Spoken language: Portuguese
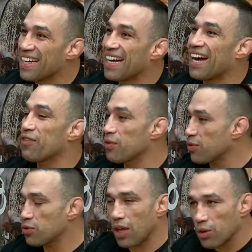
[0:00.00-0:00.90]
Aí eu falei,
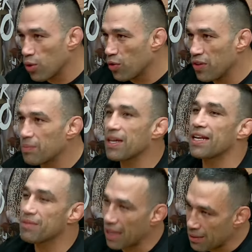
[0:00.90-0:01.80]
tu tá louco, Felipe? Daí
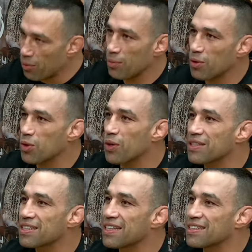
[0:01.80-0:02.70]
ele me depois mandou o
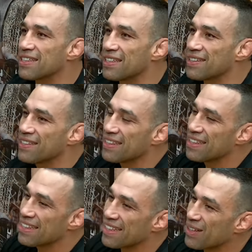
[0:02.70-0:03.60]
restante, entendeu? Ah.
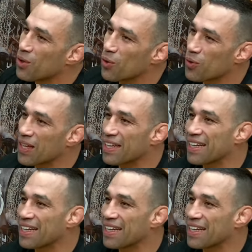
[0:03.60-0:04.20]
Que loucura, Mas né?